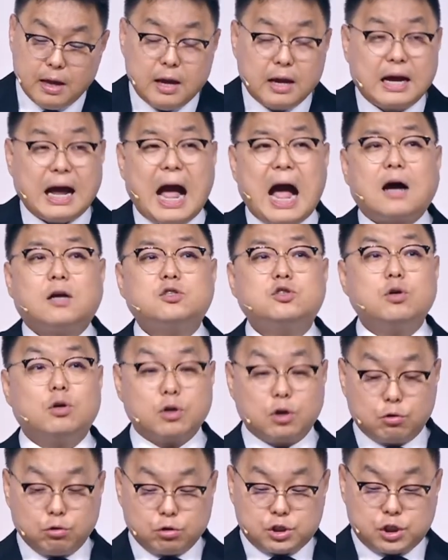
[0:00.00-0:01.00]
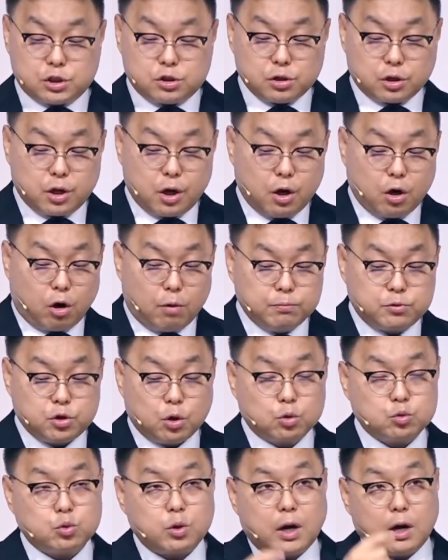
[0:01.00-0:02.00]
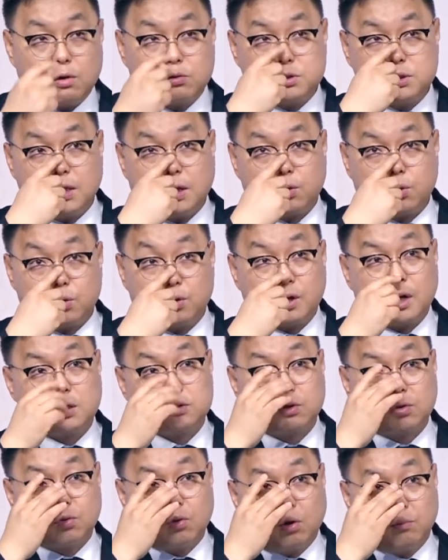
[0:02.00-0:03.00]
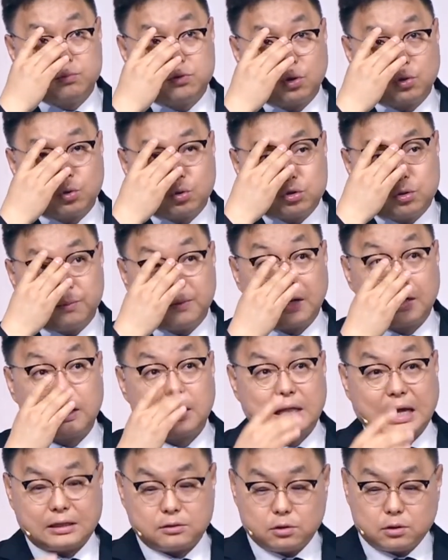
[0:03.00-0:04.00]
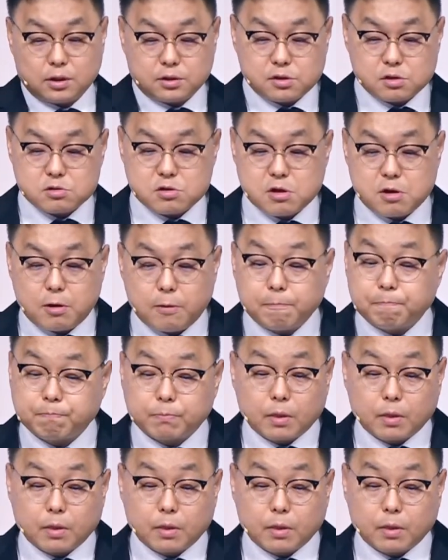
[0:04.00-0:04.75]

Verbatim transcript: 그러니까 학적이고 지적인 거 엄청 좋아하고 신학교 들어가서도 엄청 교수님들한테 따져댔었어요.